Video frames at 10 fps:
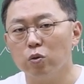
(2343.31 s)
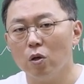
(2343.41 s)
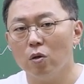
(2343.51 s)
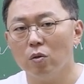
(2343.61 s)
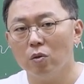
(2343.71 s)

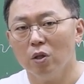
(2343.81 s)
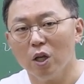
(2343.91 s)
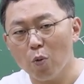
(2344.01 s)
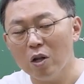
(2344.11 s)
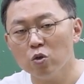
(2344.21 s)

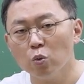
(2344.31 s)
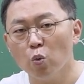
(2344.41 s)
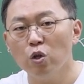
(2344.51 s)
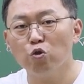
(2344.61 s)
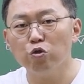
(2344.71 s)
조선이 완전
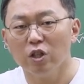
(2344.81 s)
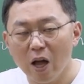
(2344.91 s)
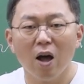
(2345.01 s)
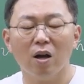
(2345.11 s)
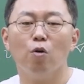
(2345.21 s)

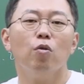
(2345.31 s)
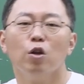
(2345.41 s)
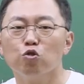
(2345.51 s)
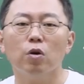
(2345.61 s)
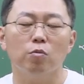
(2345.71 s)
독립국이다라고
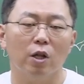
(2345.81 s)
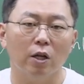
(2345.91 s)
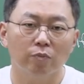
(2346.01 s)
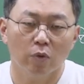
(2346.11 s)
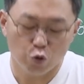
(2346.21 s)
해준 겁니다.
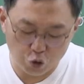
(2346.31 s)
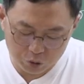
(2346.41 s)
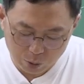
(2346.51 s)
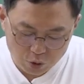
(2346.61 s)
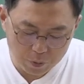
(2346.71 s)
누구
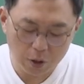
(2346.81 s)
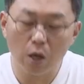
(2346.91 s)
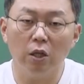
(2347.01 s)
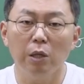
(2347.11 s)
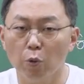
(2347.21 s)

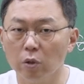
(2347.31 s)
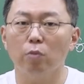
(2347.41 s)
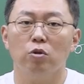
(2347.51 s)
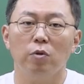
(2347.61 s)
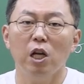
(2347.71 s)
때문입니까? 일본
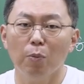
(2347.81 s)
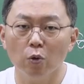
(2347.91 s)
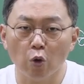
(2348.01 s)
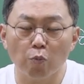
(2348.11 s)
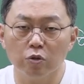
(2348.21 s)
때문입니다.
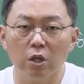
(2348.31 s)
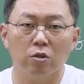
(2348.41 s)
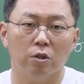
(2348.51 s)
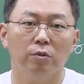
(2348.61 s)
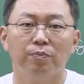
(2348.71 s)
일본 덕분인
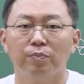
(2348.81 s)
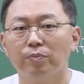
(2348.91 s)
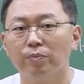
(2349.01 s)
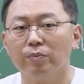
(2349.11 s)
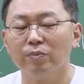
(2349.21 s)
거죠.
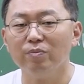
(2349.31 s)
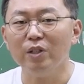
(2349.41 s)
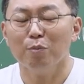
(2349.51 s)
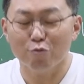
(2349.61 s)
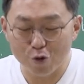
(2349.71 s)

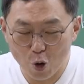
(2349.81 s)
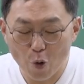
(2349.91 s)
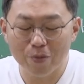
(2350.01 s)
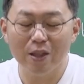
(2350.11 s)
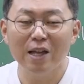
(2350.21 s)

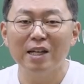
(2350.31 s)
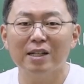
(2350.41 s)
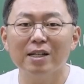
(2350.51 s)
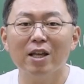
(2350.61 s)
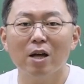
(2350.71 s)
물론
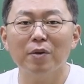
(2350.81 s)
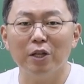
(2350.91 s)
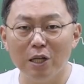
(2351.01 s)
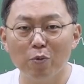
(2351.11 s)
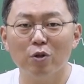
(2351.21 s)
그 다음에
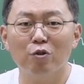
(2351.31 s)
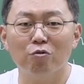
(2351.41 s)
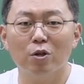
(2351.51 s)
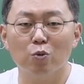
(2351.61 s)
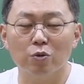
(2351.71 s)
일본이
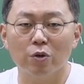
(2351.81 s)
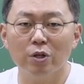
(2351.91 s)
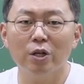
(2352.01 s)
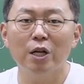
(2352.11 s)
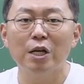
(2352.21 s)
우리
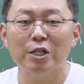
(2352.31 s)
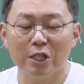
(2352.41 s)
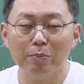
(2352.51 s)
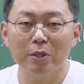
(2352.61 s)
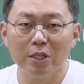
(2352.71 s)
조선을
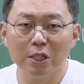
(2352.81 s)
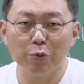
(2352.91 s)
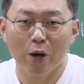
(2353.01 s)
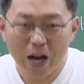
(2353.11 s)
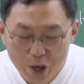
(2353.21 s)

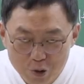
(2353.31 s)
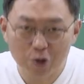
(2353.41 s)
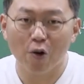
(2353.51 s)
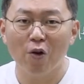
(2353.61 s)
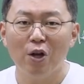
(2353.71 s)

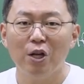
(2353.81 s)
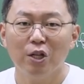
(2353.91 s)
식민지화하였죠.